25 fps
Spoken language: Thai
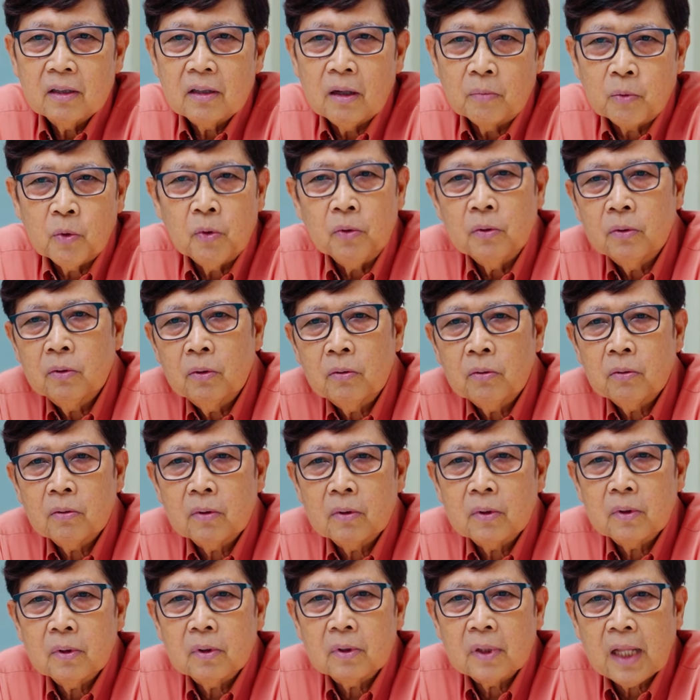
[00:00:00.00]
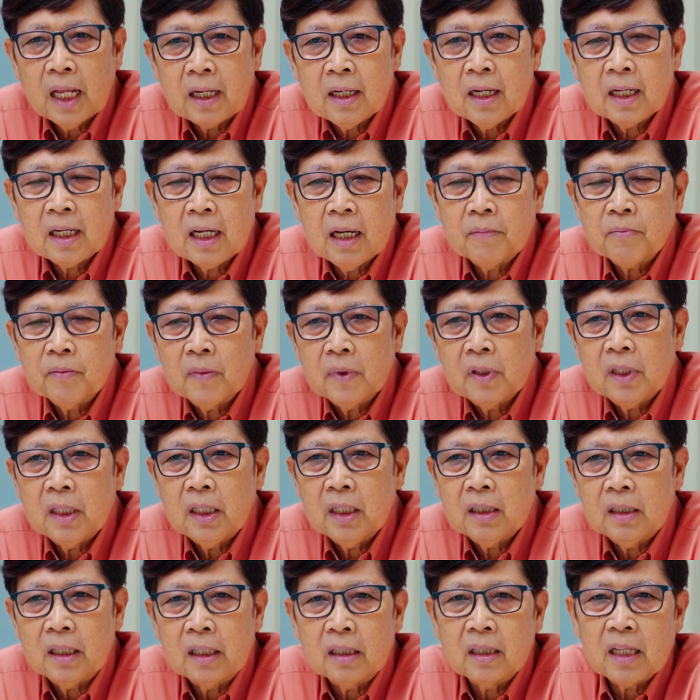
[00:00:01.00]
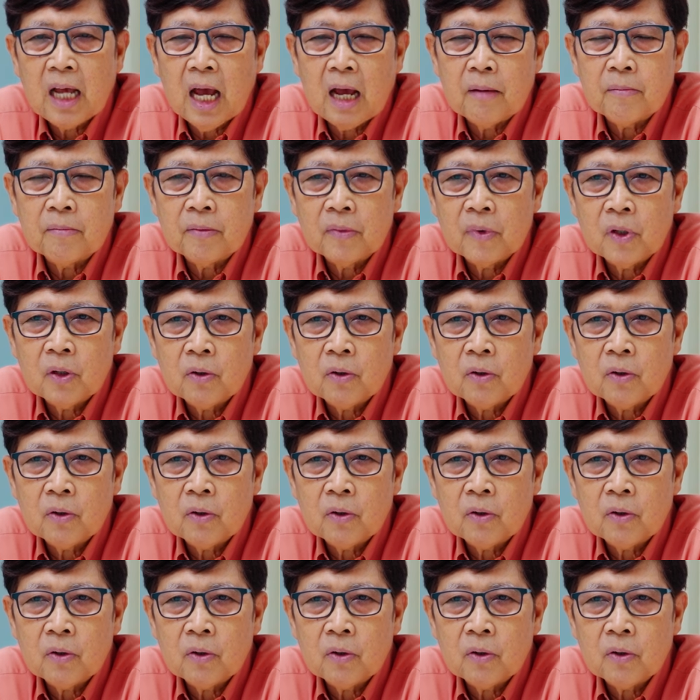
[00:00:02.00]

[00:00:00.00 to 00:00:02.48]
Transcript: ขอบคุณทุกท่านนะครับที่ติดตาม